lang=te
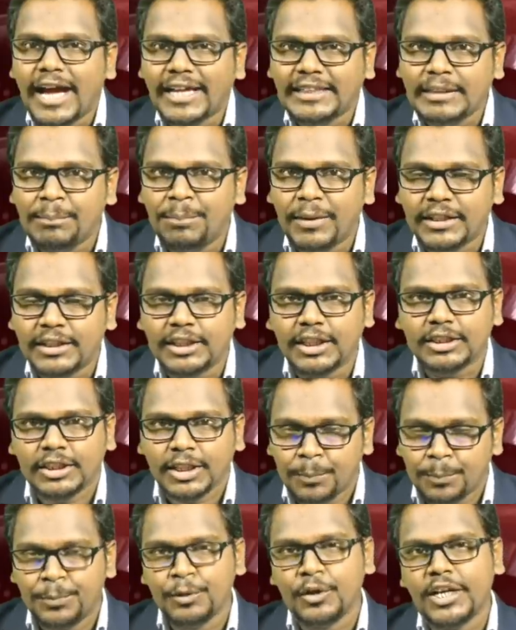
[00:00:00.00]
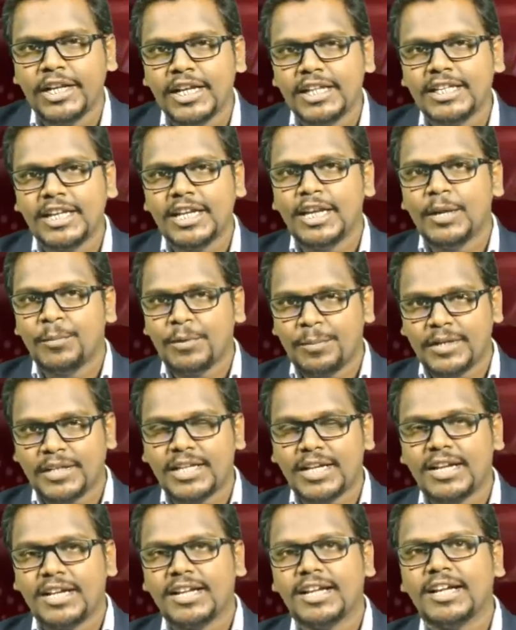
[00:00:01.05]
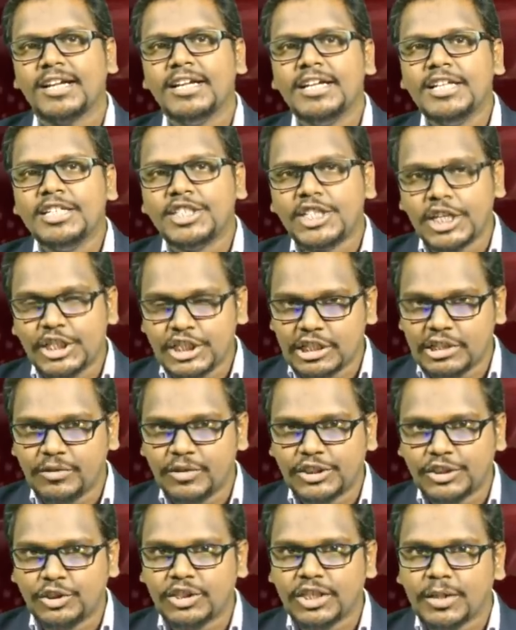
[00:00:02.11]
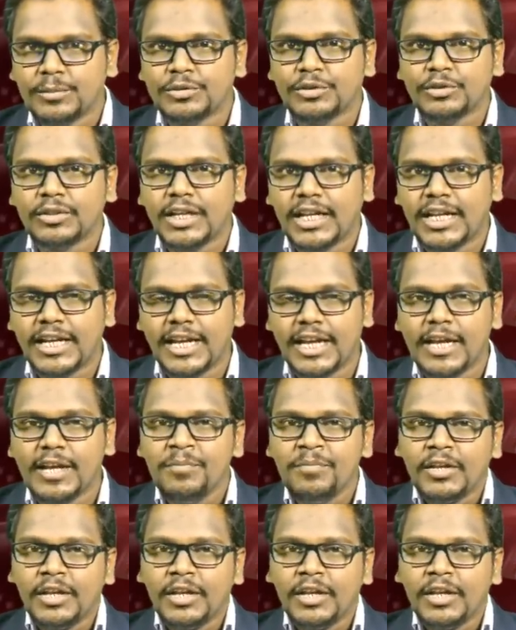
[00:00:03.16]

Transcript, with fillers: అతిపెద్ద తప్పు అనేది ఇప్పుడు ప్రధానంగా చర్చకు వస్తున్నాం సో అలాగే